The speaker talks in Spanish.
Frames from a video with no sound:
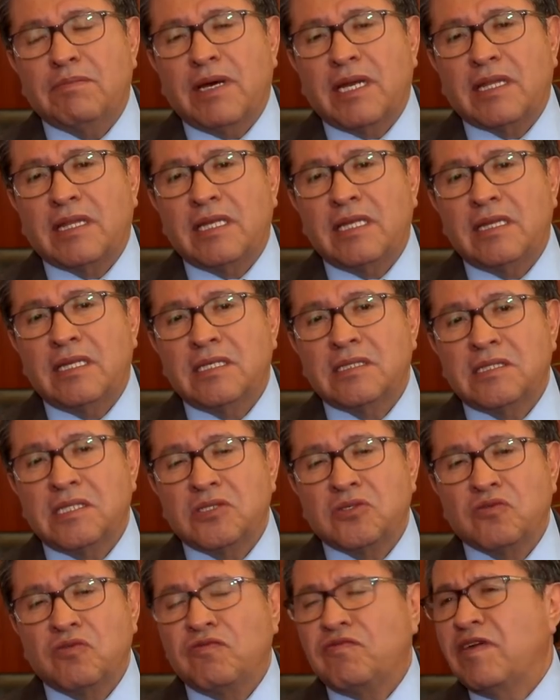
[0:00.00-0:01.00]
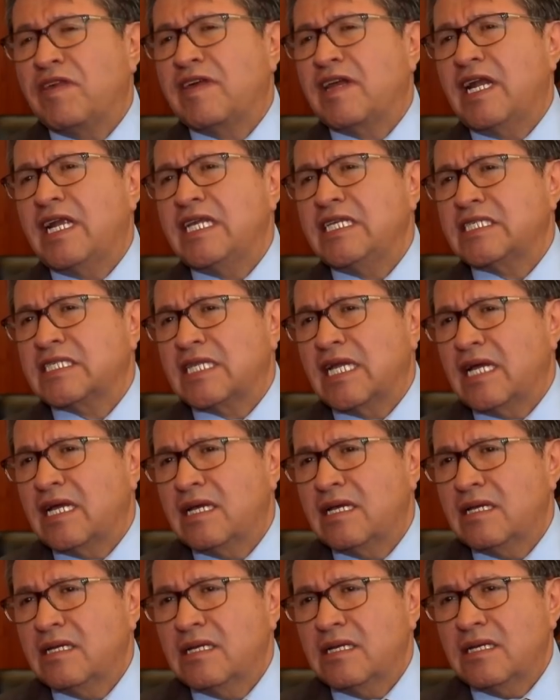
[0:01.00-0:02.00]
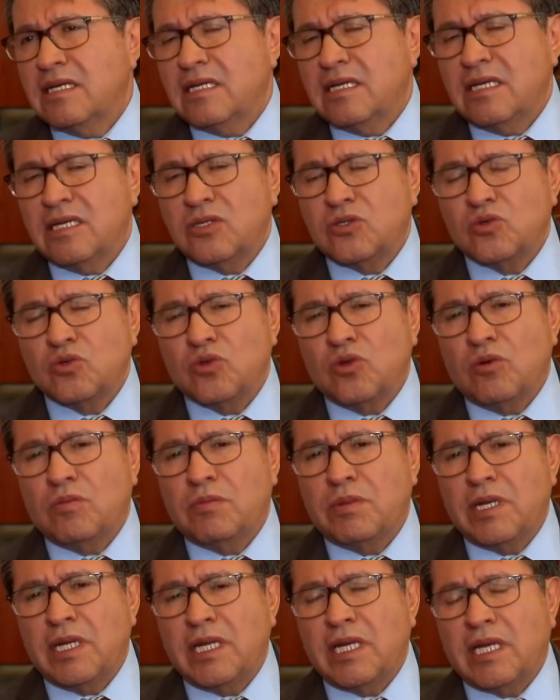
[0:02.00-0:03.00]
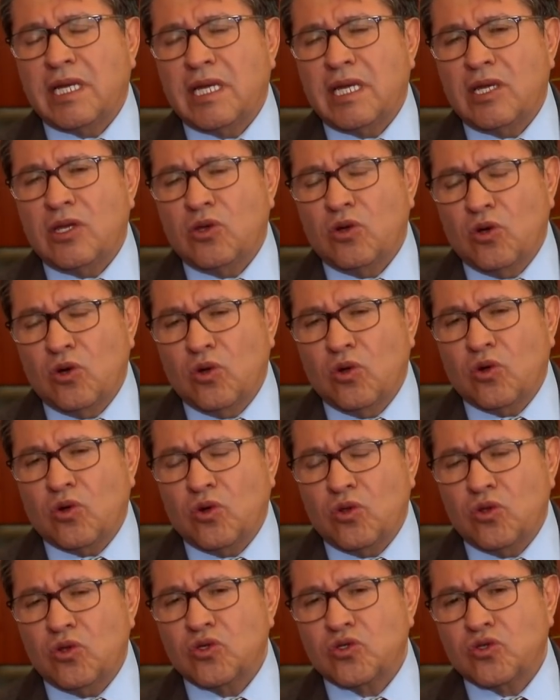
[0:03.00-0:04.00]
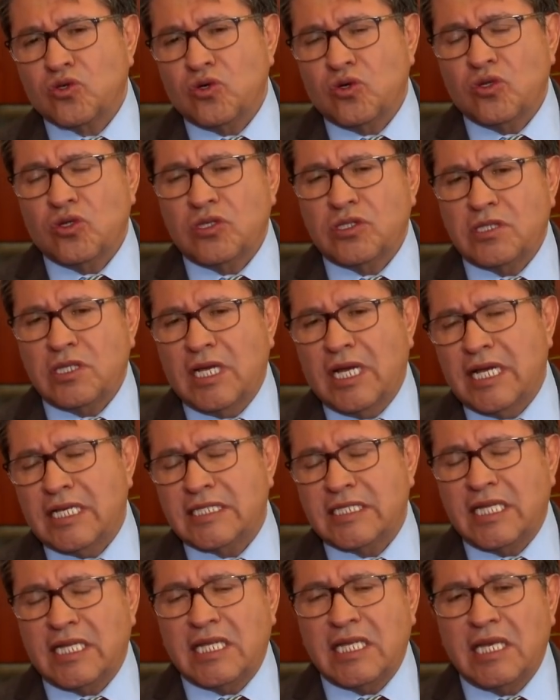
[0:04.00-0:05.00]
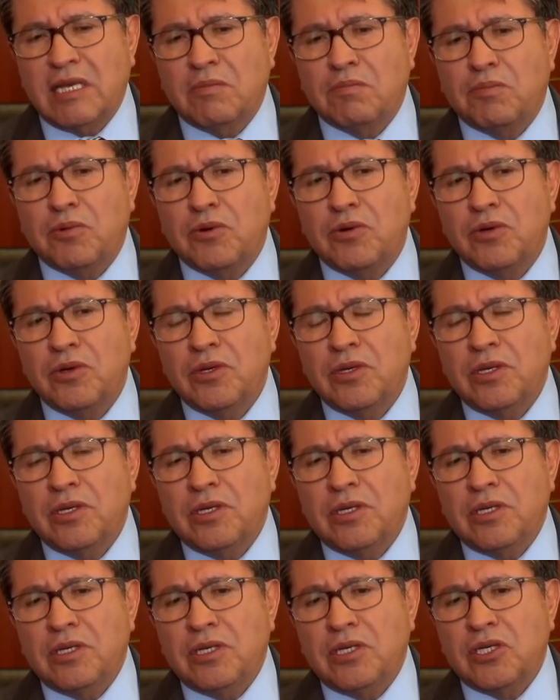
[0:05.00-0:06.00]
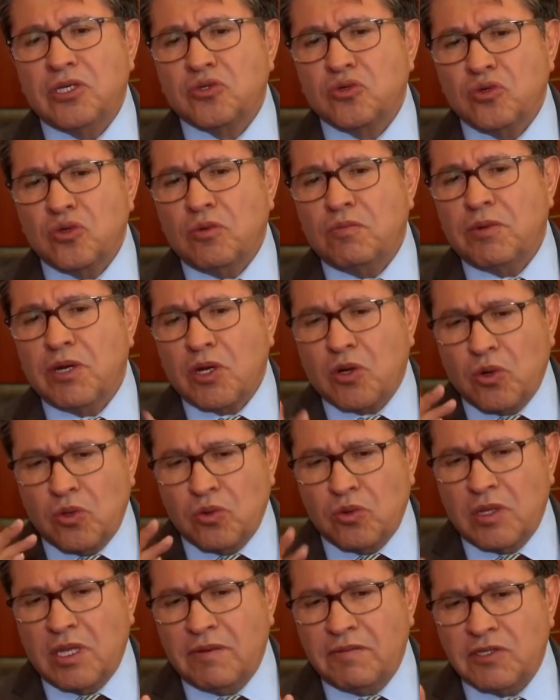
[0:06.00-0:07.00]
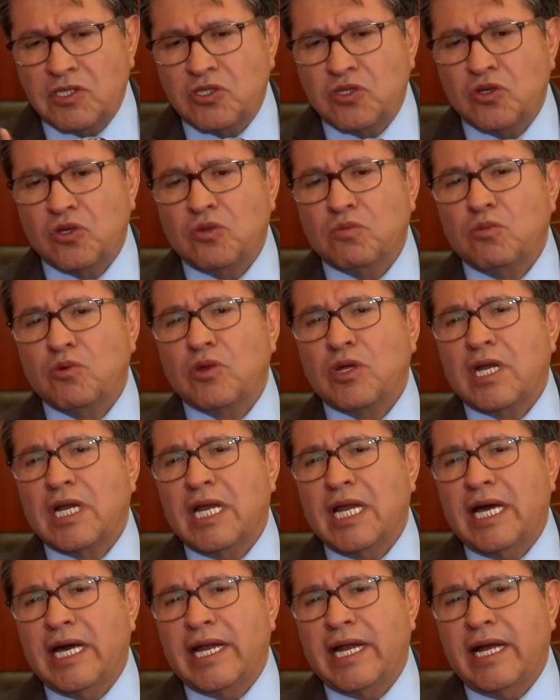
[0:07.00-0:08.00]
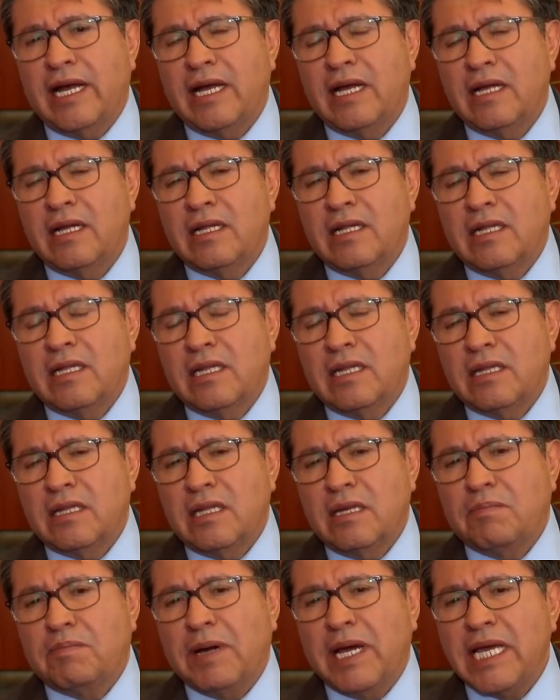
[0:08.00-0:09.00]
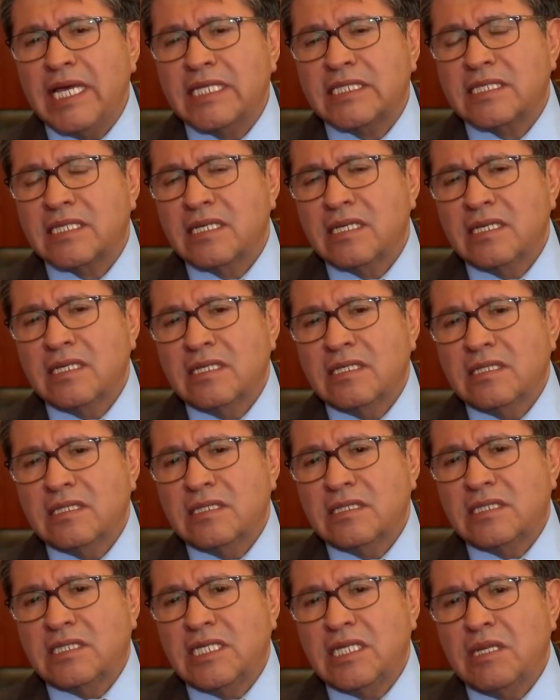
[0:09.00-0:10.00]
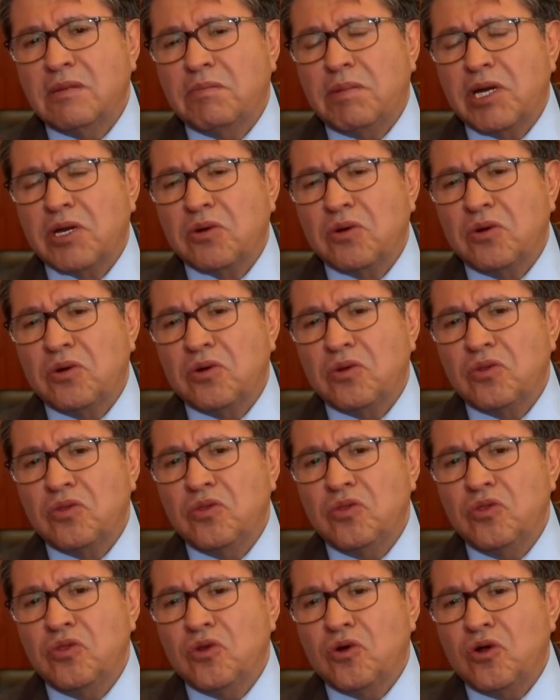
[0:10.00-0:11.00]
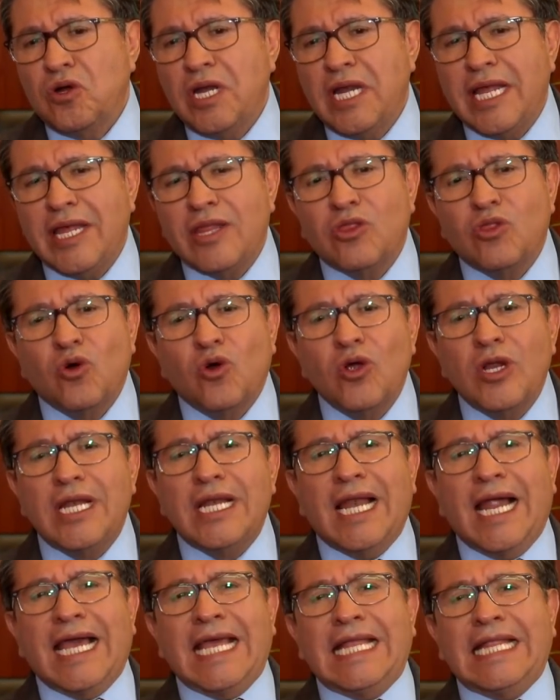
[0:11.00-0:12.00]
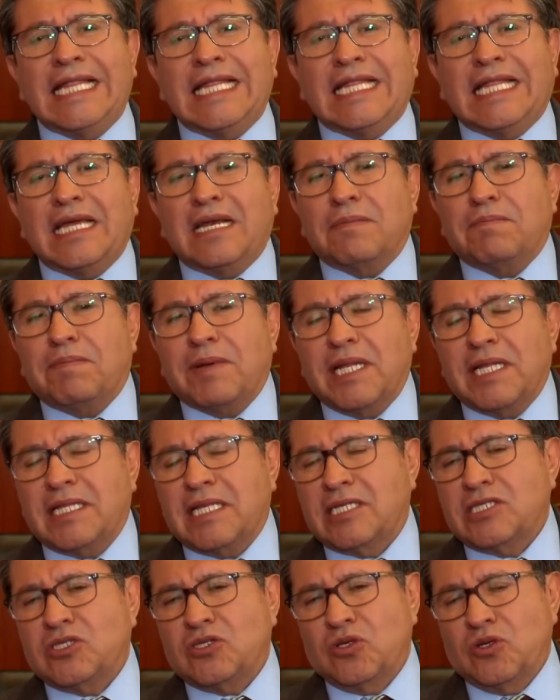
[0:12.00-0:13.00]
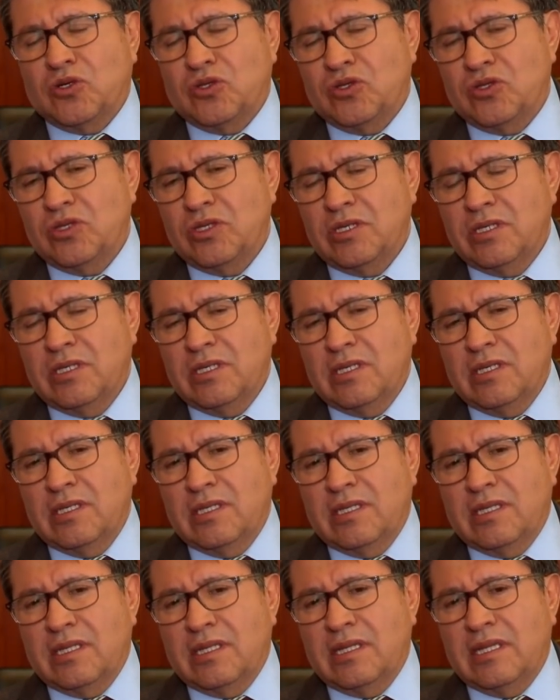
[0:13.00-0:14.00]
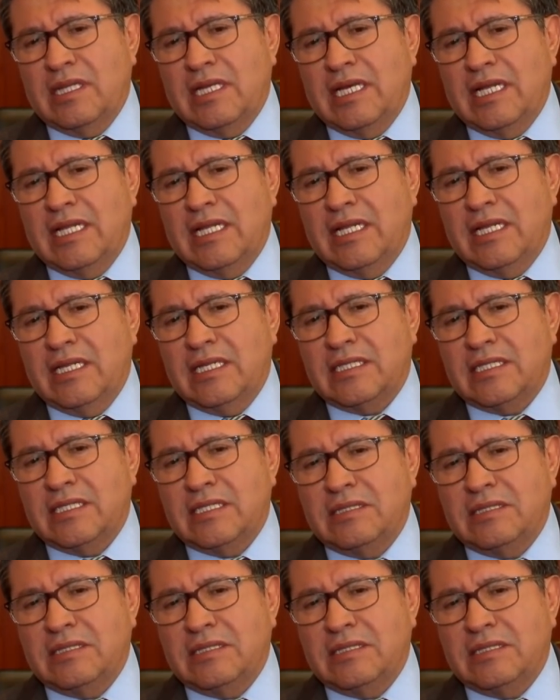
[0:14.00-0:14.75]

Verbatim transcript: Martínez es un federalista, es un hombre que yo lo conozco desde hace tiempo y es un hombre con una visión muy clara de país. Sin embargo, no le doy la interpretación del